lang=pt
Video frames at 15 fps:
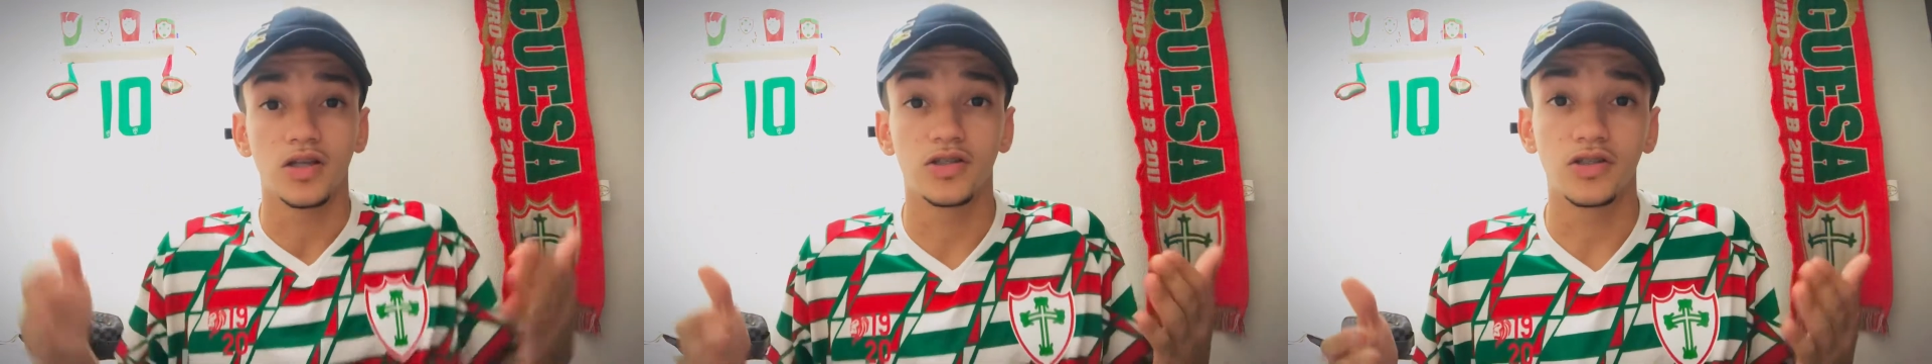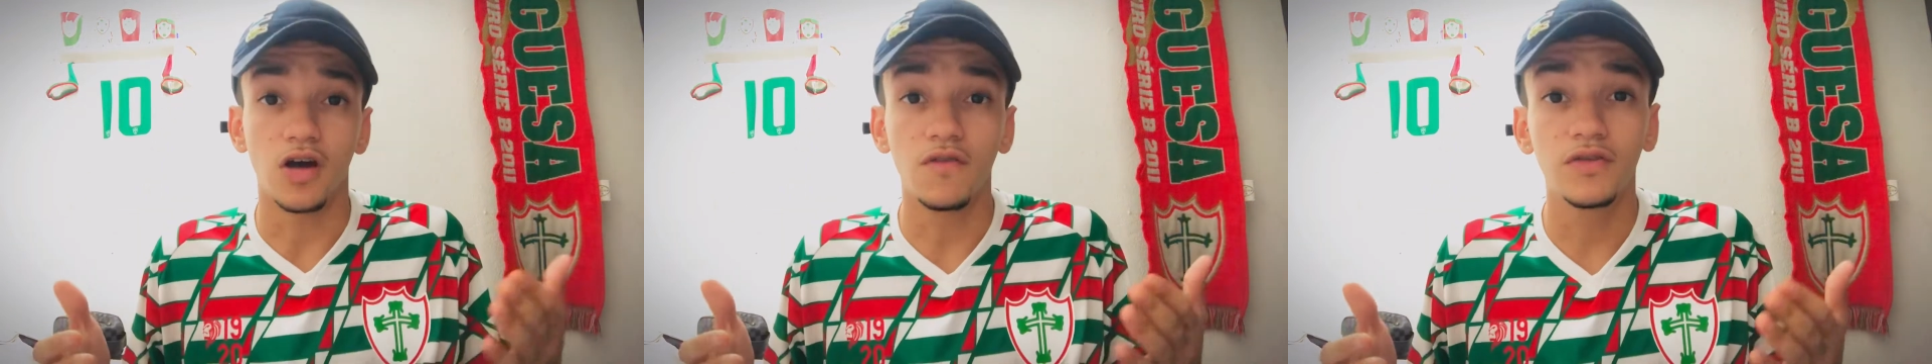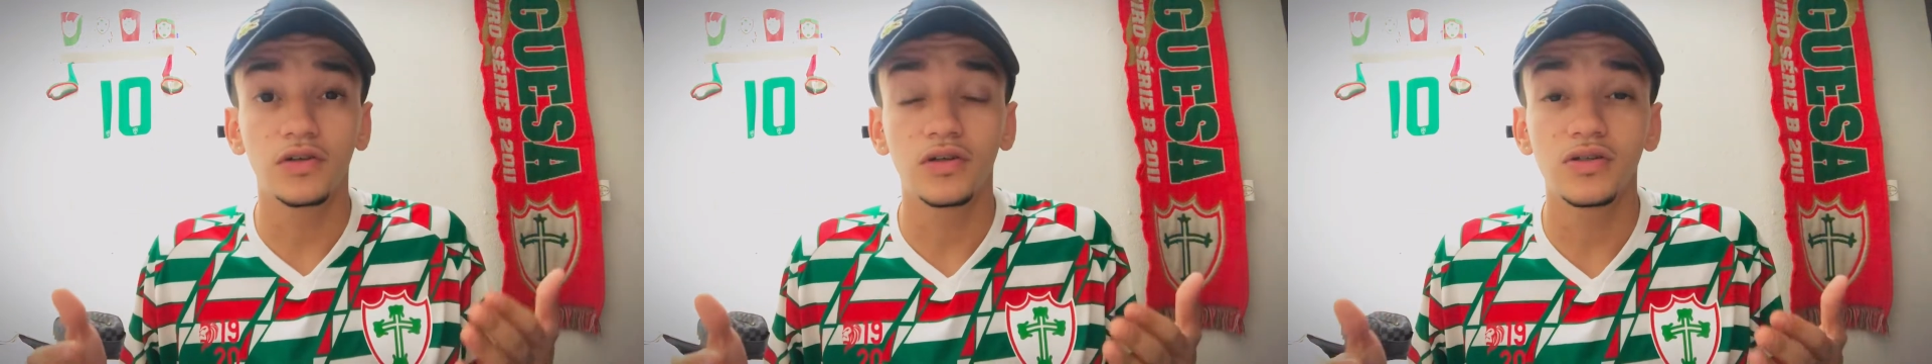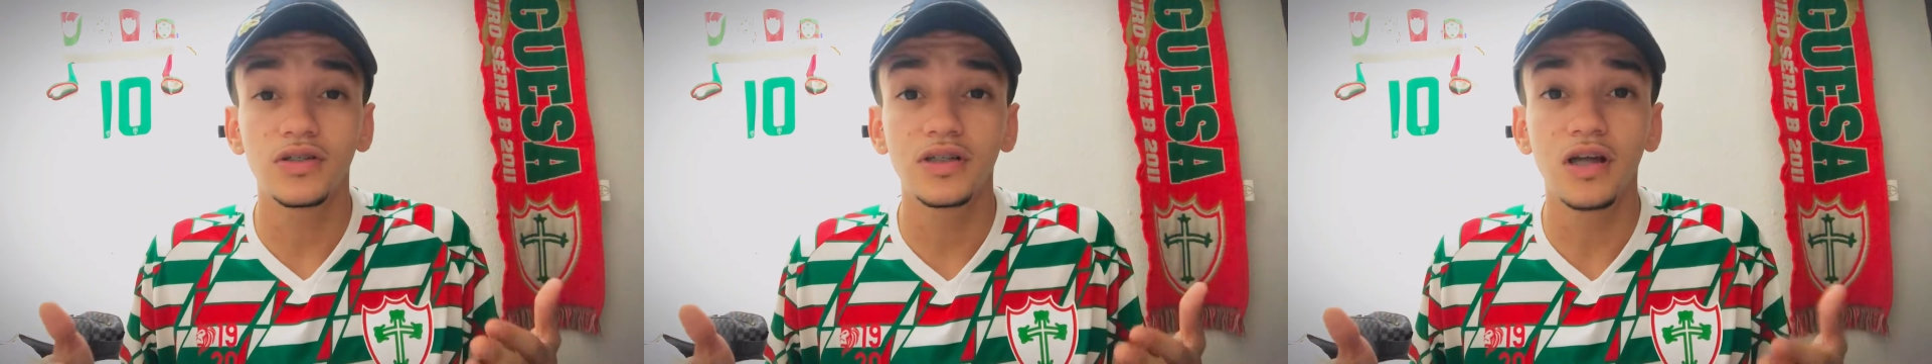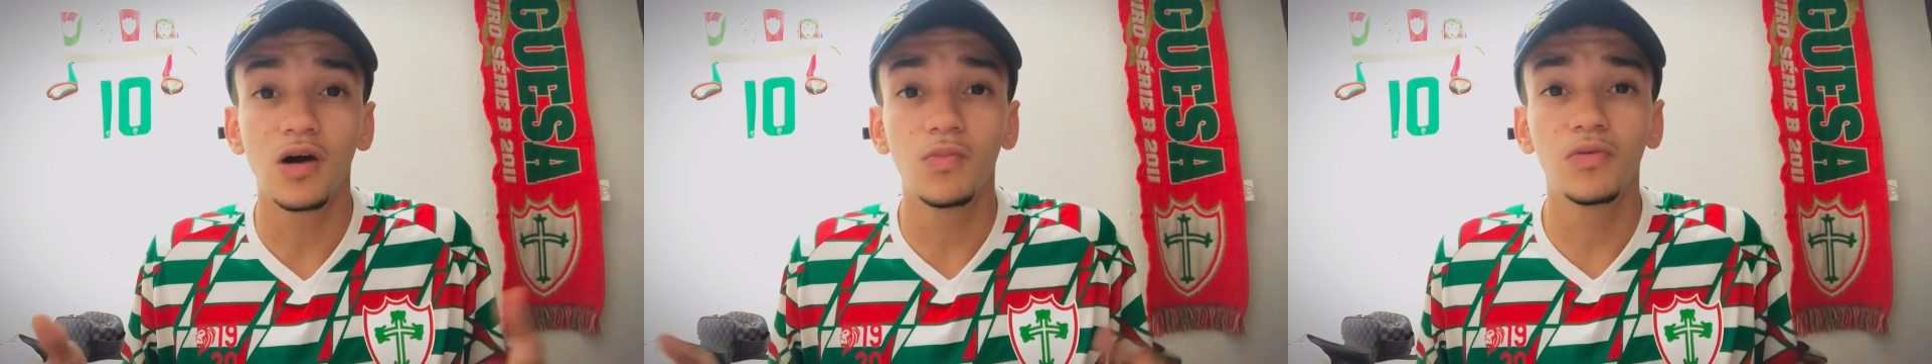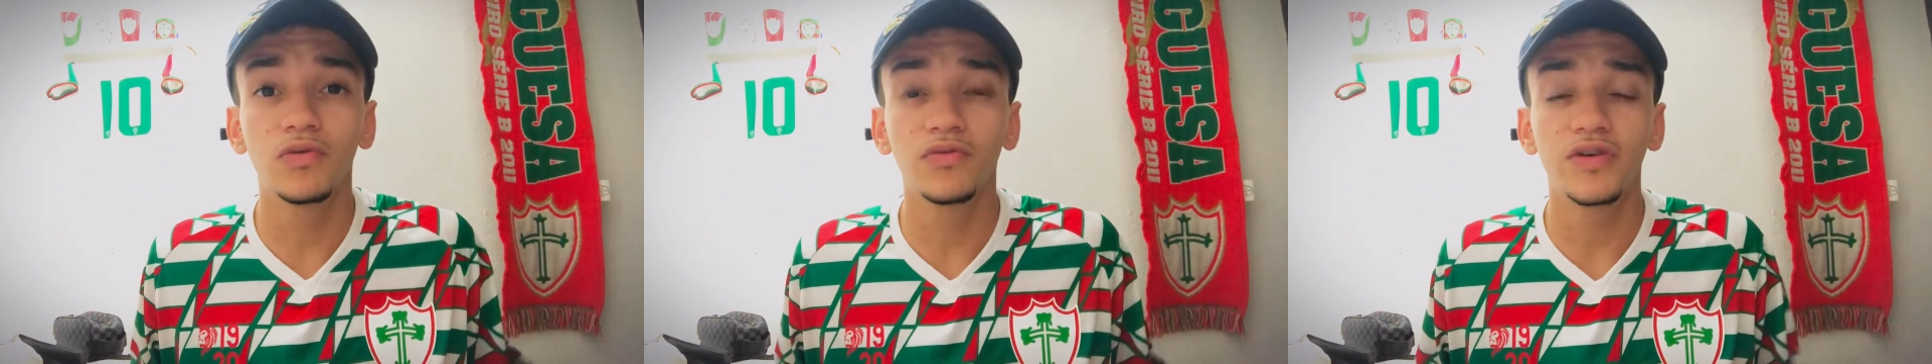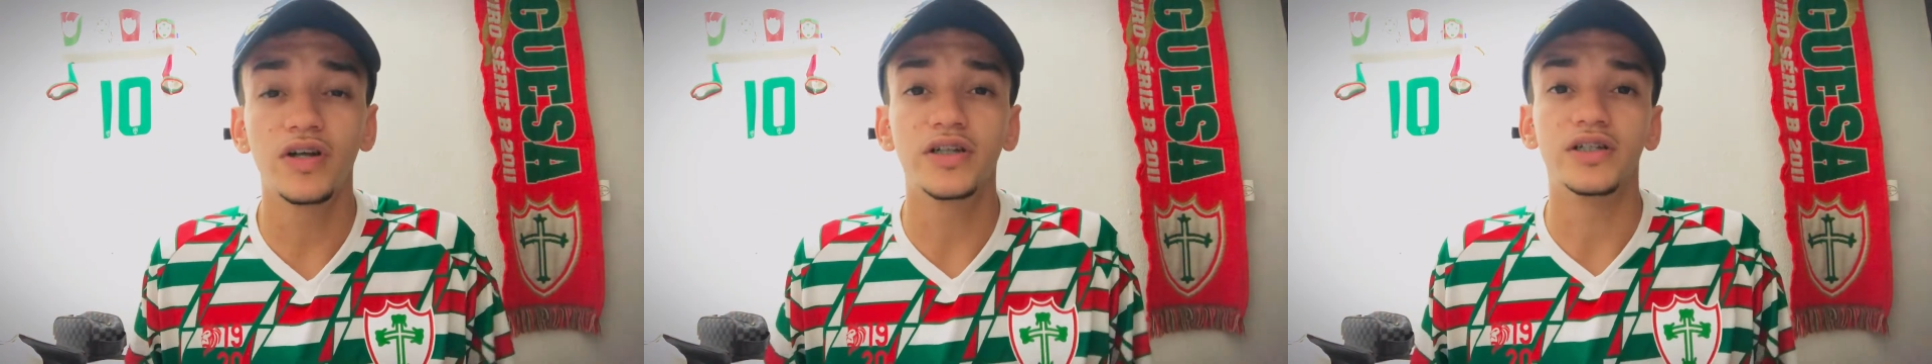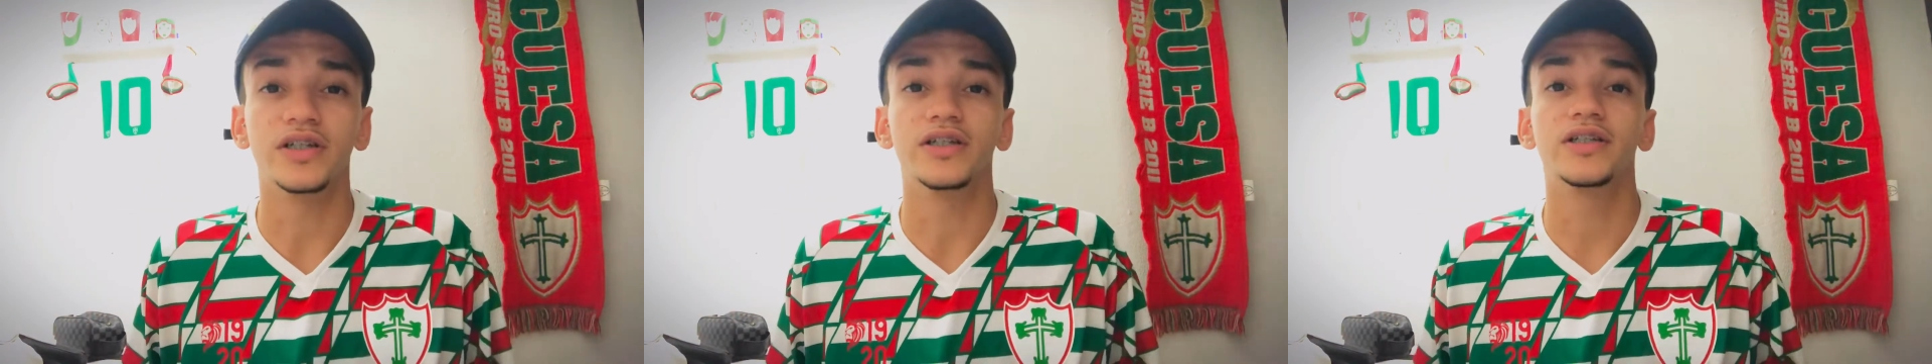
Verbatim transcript: Salve torcida Alpro Verde!